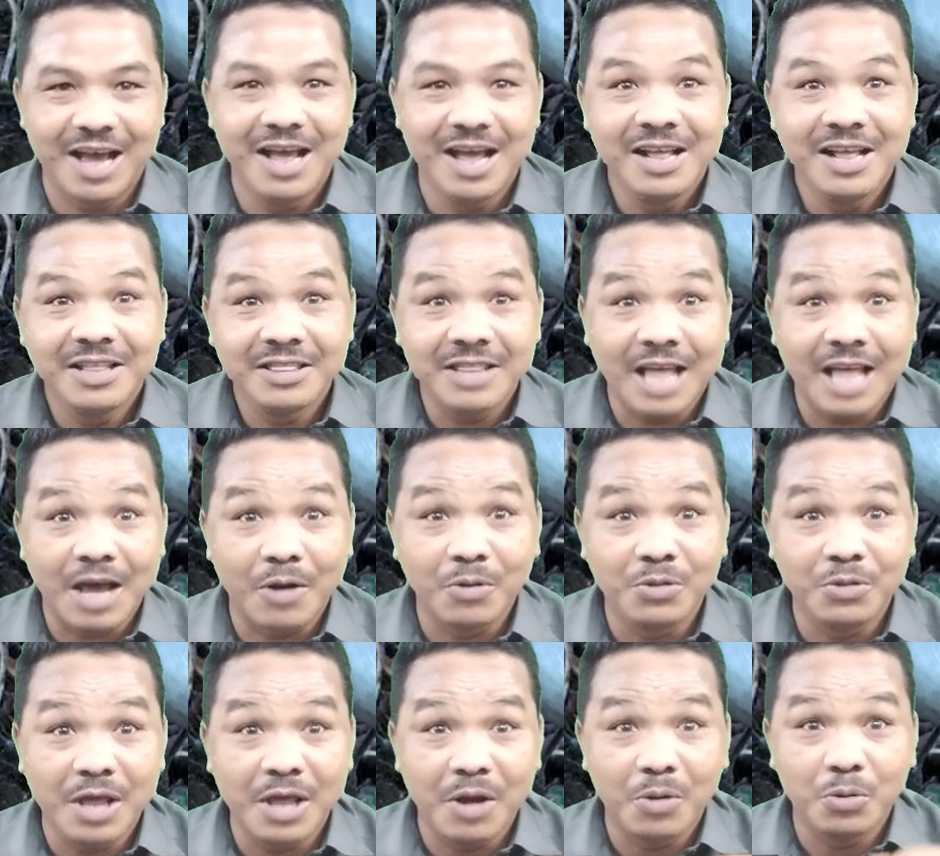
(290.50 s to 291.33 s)
না
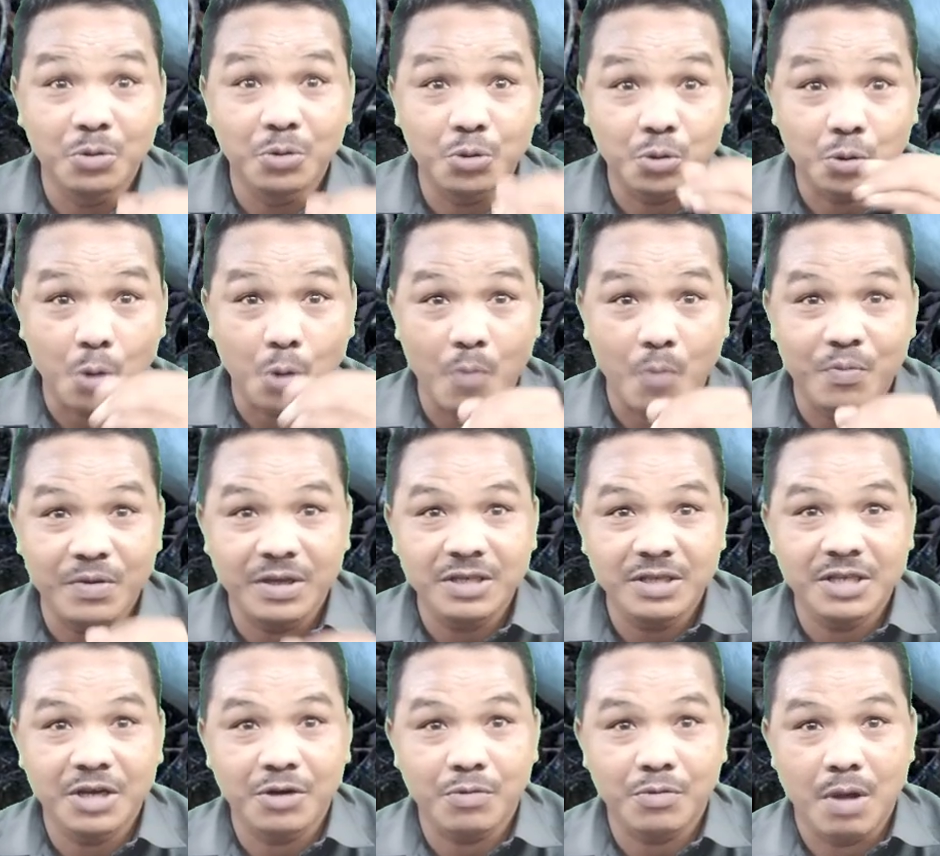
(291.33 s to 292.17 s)
দারুণ দারুণ
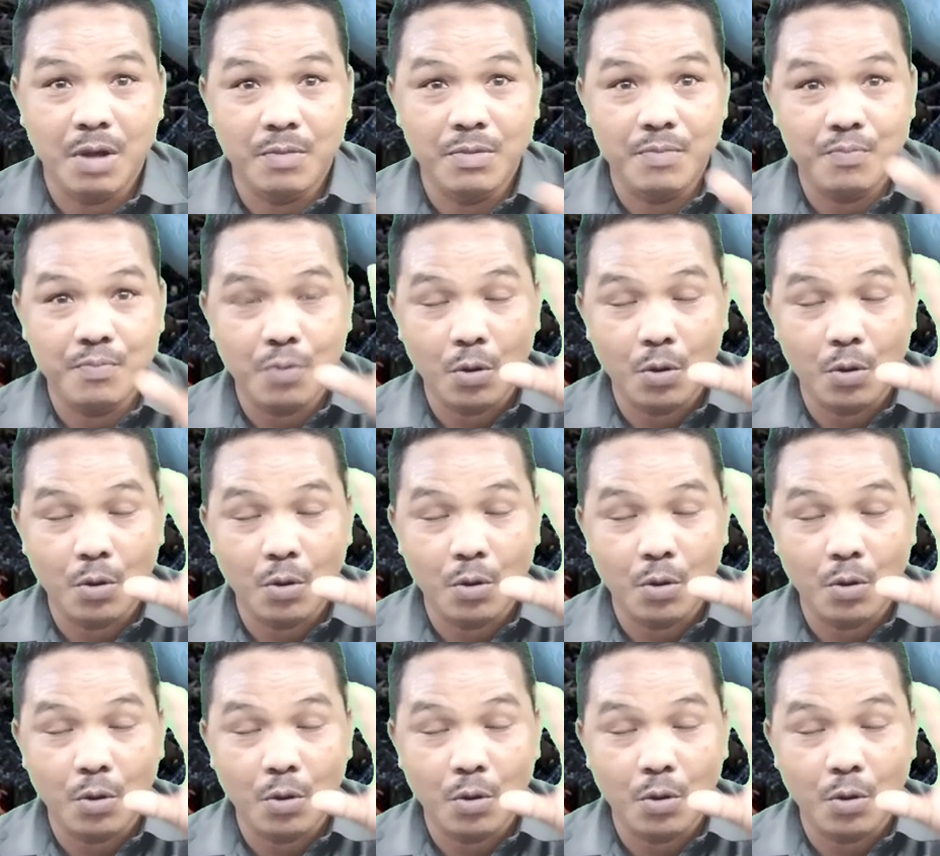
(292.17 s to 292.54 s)
টপিক যেরকম আমি